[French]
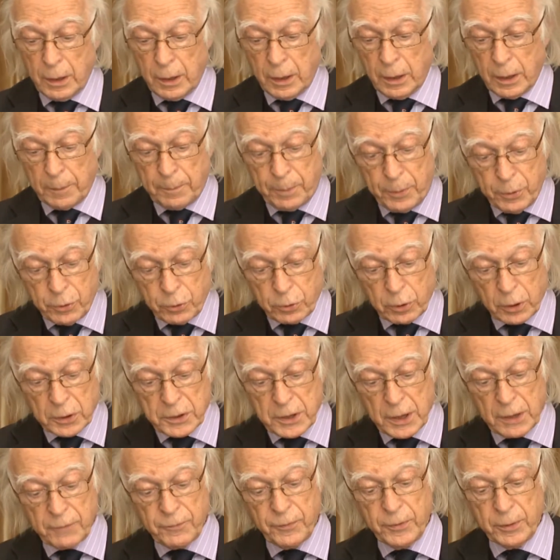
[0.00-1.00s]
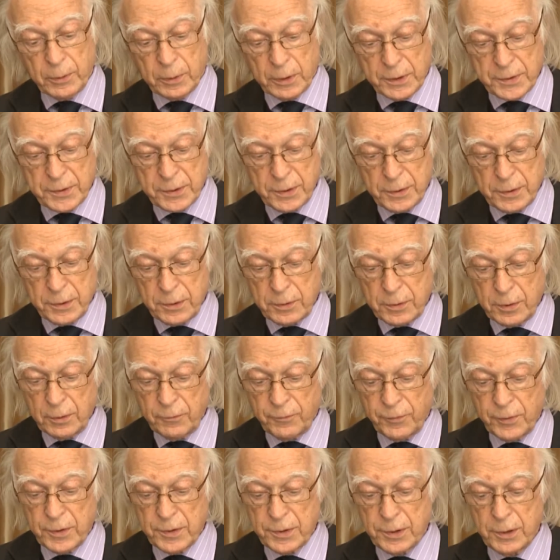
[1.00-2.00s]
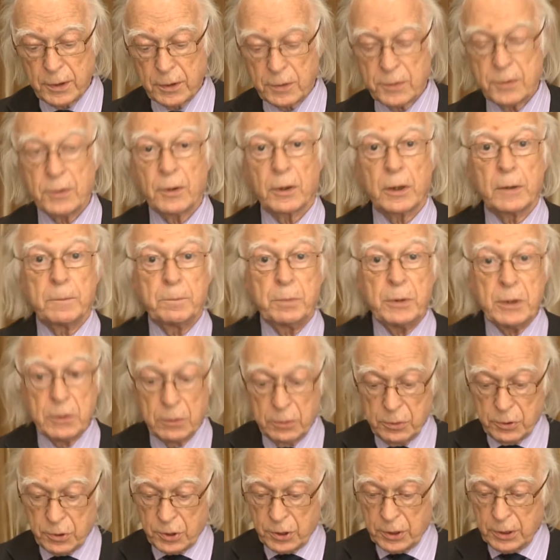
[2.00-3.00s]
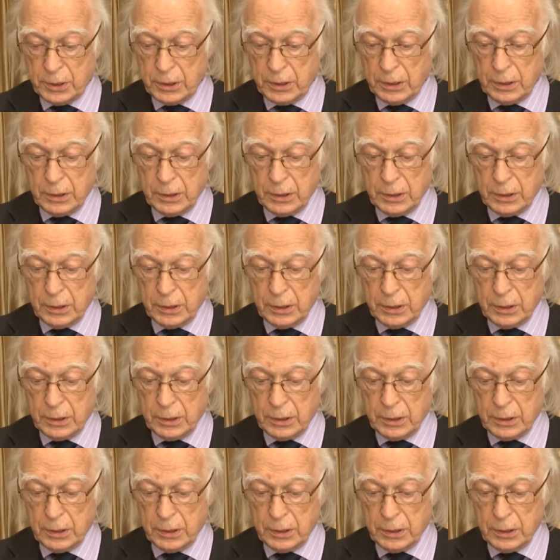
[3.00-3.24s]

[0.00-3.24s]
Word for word: la plus grande influence des études physiques sur la biologie